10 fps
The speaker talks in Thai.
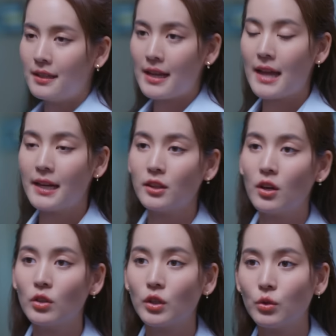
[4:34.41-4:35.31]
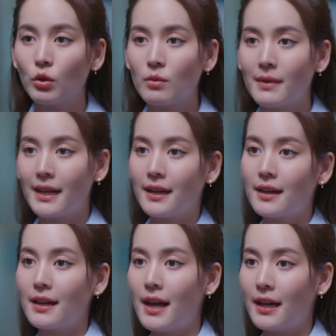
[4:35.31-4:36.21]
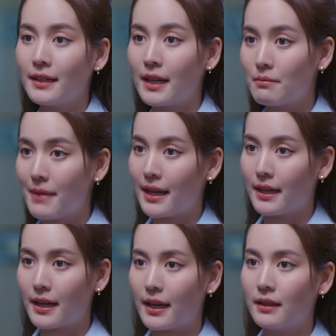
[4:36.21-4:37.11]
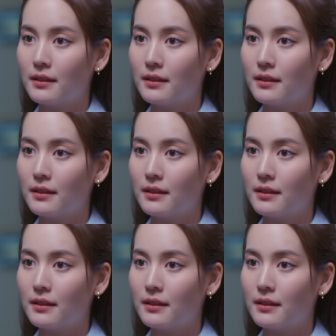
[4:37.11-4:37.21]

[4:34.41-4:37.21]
แย่ที่ต้องลดตัวลงมานั่งข้าง ๆ เด็กใหม่ค่ะ